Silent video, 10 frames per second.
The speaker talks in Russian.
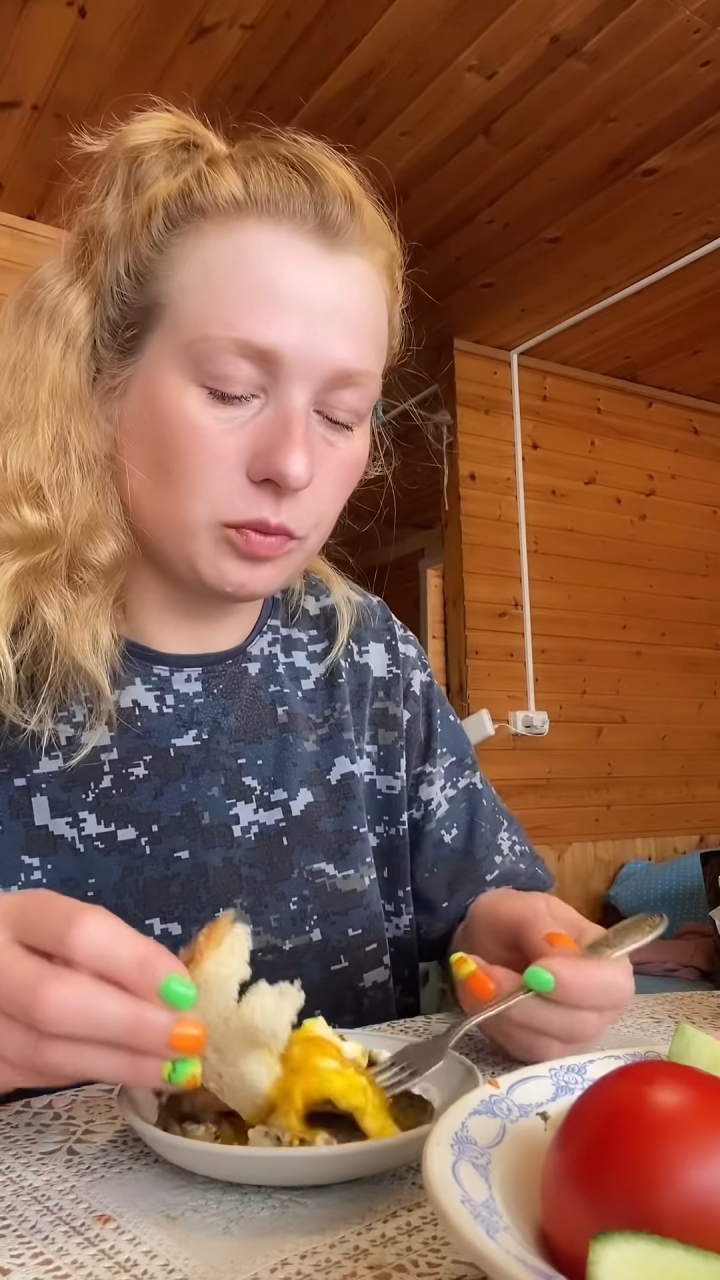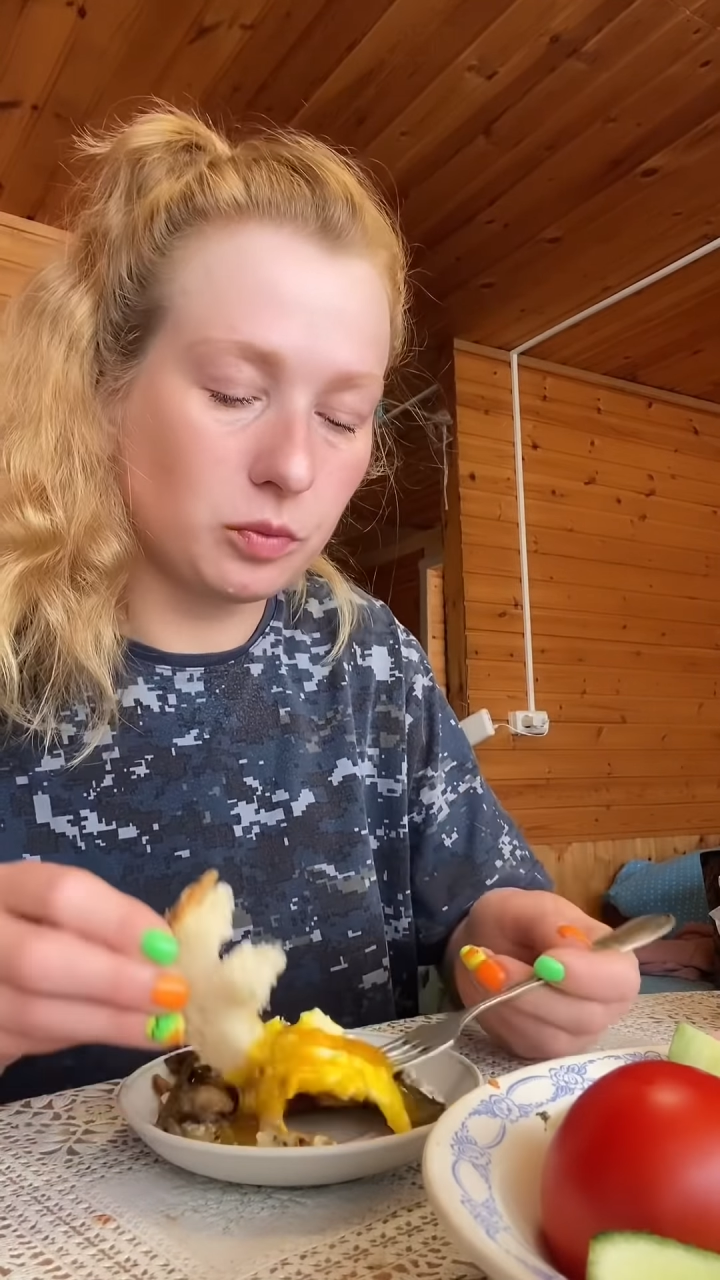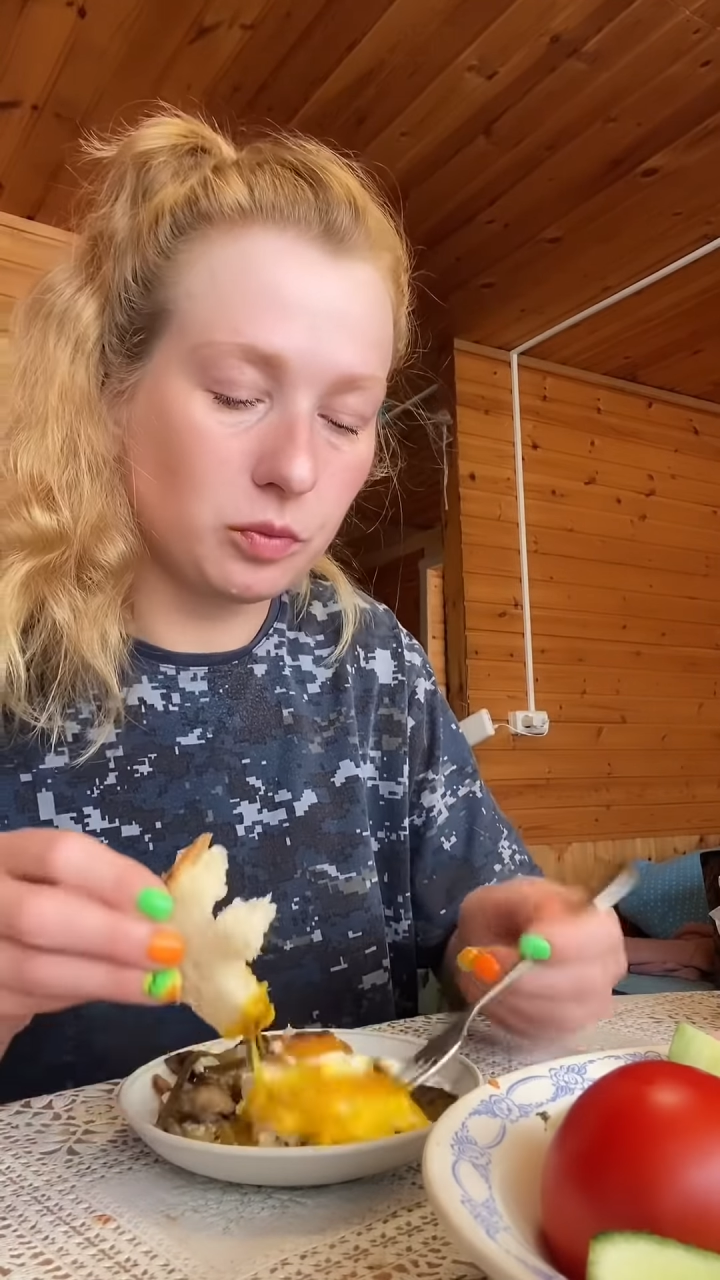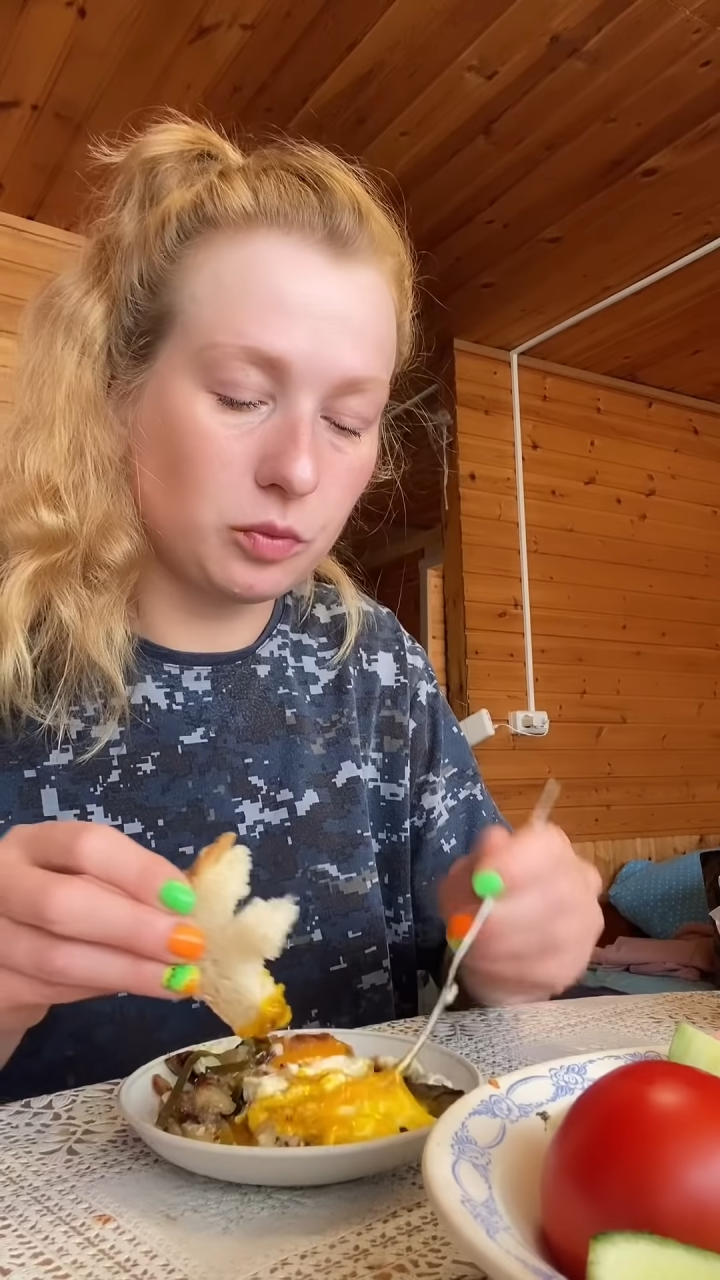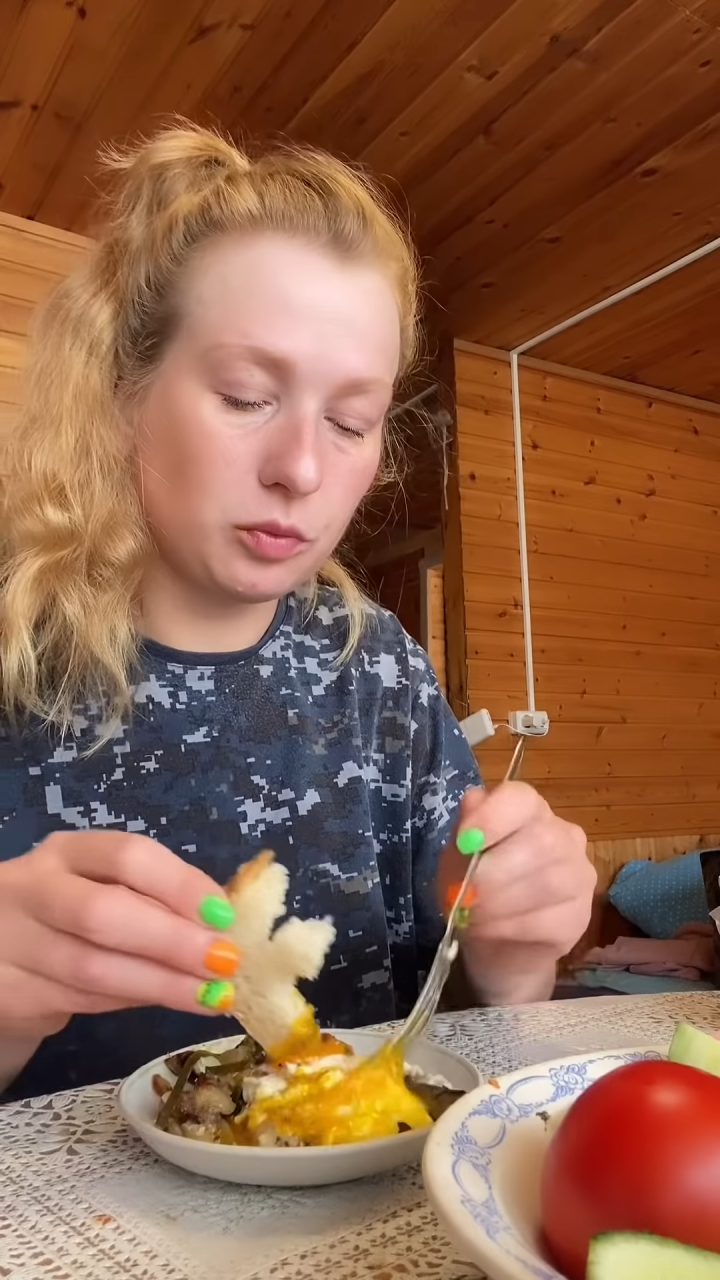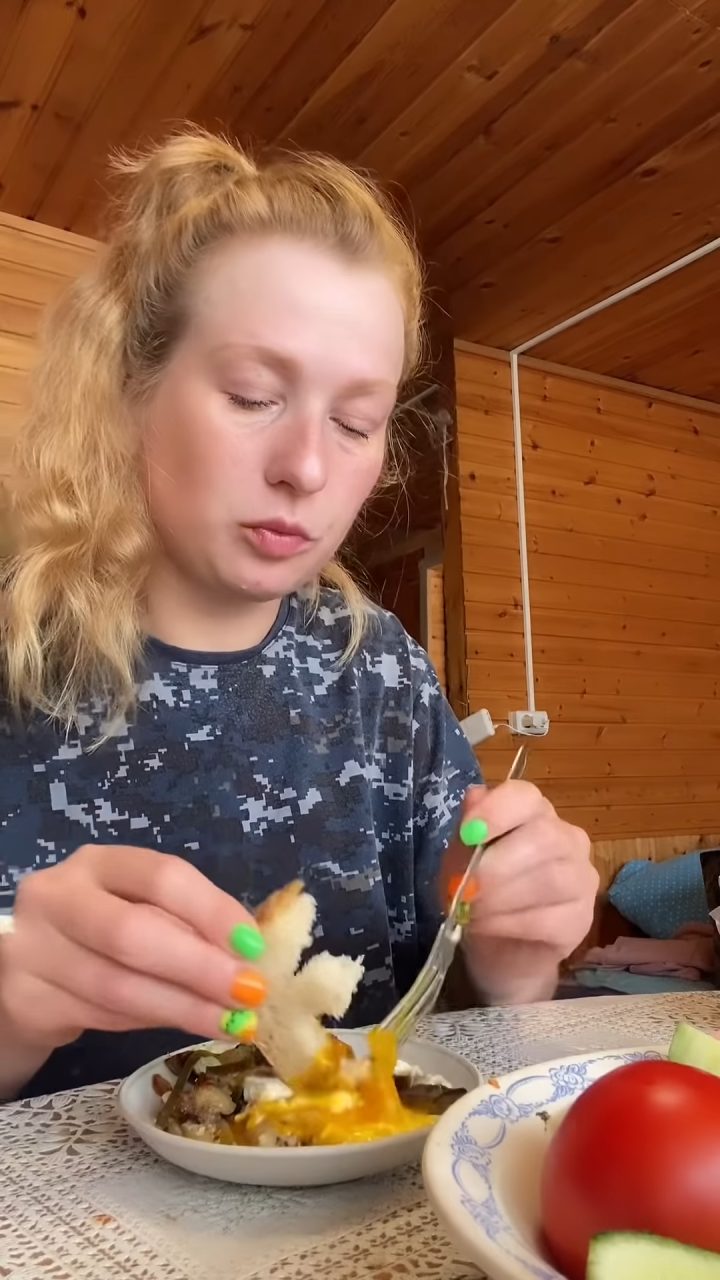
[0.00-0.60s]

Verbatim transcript: скажи.